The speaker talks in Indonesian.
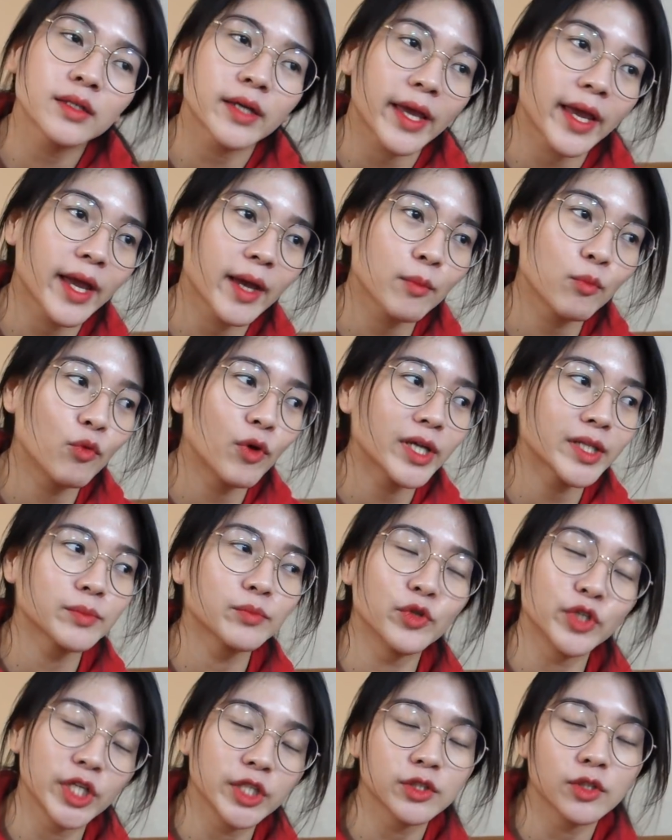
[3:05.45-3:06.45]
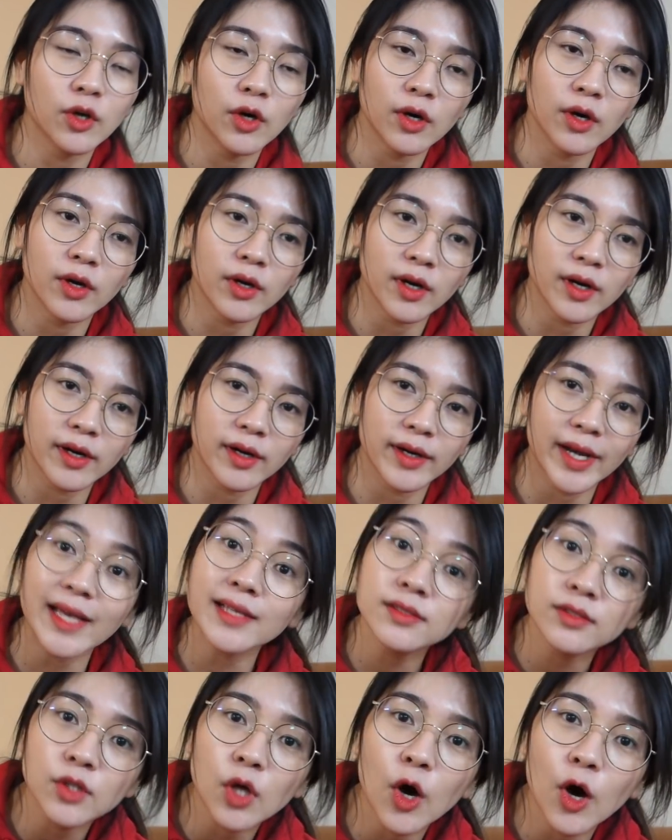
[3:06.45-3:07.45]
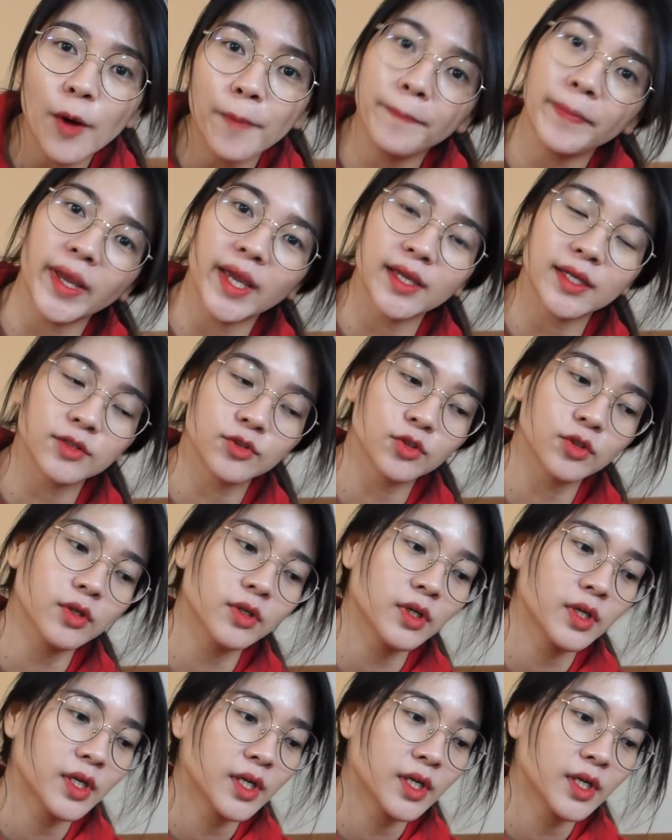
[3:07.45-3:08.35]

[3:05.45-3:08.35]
kayak buat monitor desktop kayak gitu